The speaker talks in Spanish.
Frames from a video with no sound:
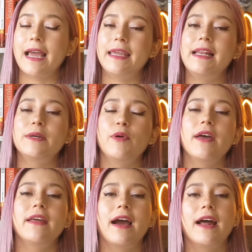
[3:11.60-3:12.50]
aquí les voy
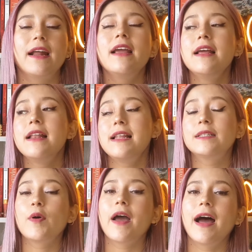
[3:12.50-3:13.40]
a dejar,
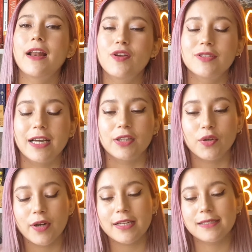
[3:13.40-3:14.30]
les voy a dejar en los
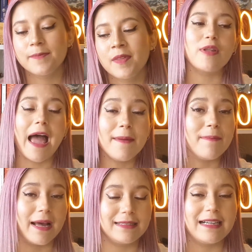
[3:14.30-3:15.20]
actores. Hay
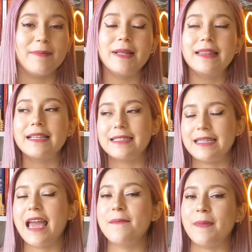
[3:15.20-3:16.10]
más, realmente
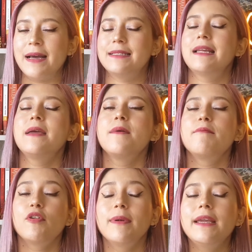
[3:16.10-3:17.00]
sí hay más,
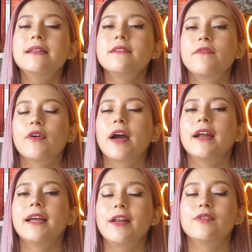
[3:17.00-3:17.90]
pero me quise
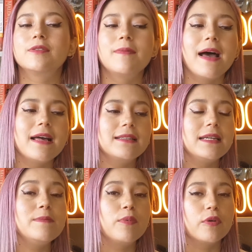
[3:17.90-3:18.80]
enfocar en los más
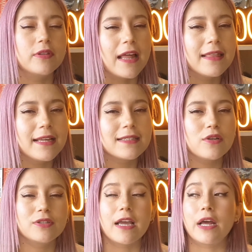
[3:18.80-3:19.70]
importantes,
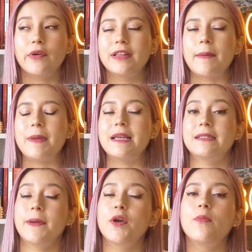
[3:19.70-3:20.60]
en los que creo que también ya
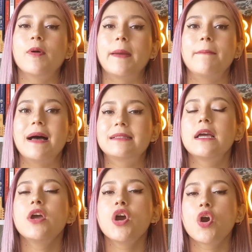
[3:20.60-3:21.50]
se ven como que más
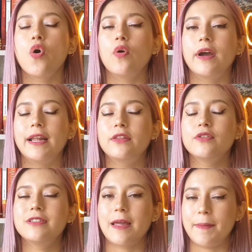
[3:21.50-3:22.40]

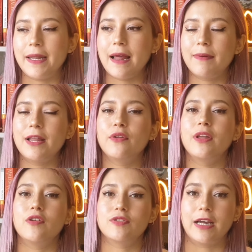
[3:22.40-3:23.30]
concretos, también hablando
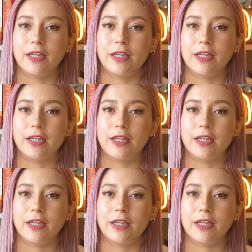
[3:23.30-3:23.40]
de los